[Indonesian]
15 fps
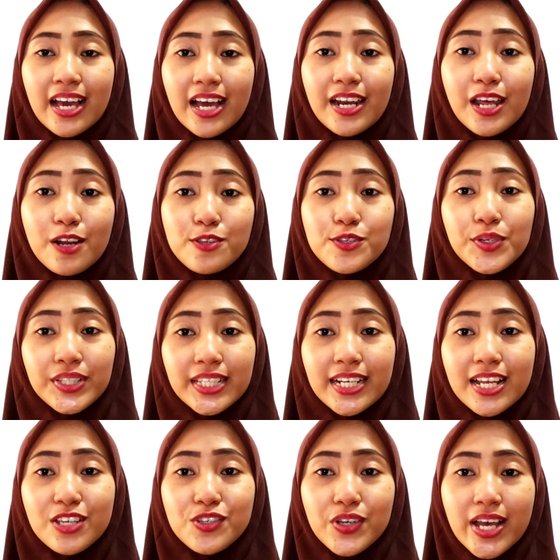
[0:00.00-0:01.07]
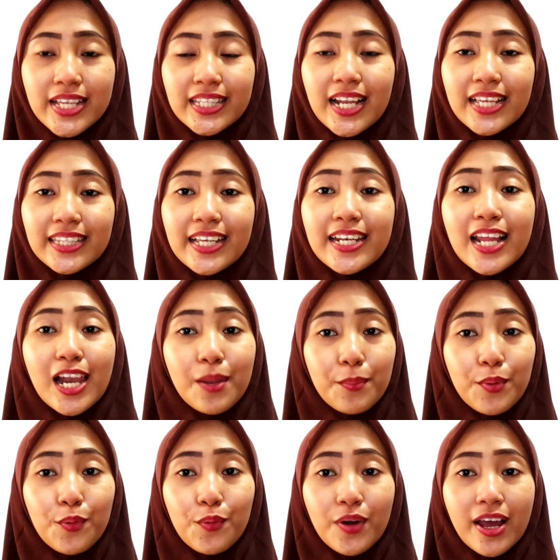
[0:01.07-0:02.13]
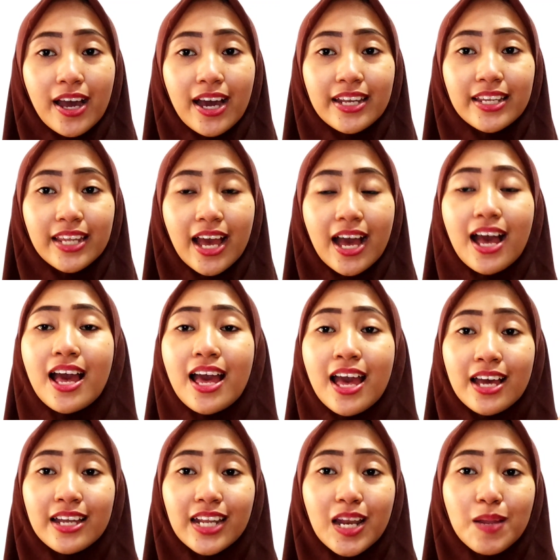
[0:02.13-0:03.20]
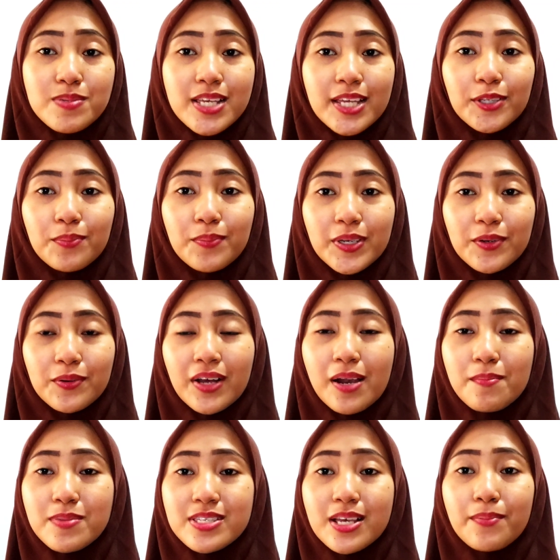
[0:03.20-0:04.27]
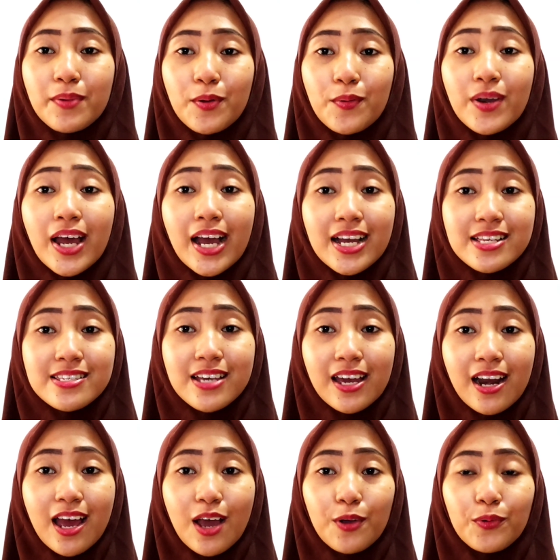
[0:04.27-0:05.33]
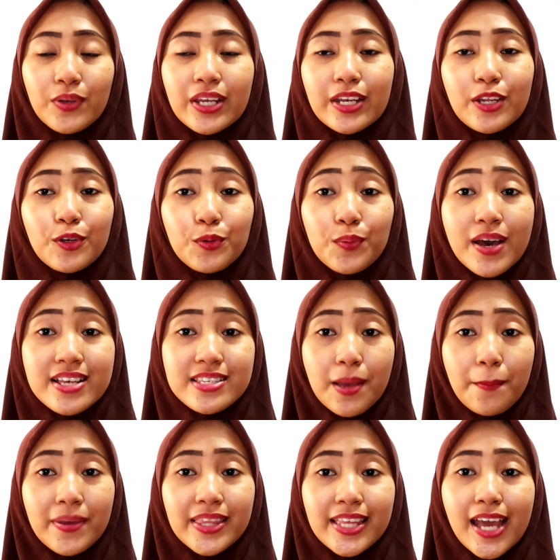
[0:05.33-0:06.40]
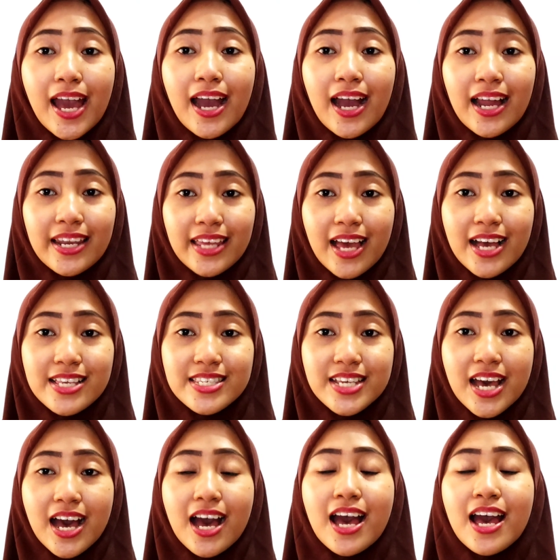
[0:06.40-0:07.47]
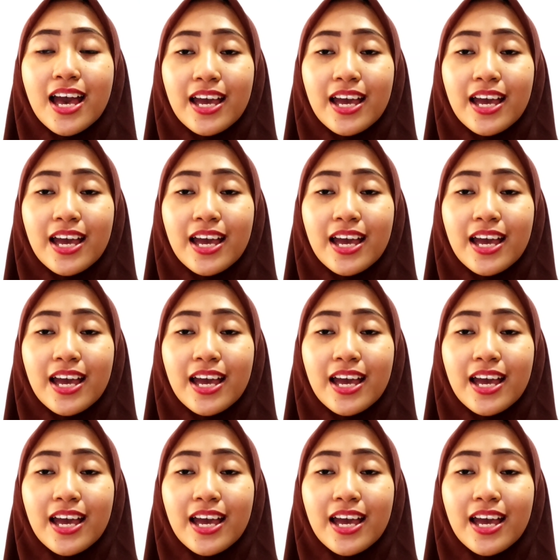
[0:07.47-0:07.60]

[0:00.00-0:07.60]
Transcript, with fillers: kan harus rutin dan juga telaten dalam menggunakannya. Dalam satu minggu kan bisa menggunakan cara aku ini 2-3 kali aja.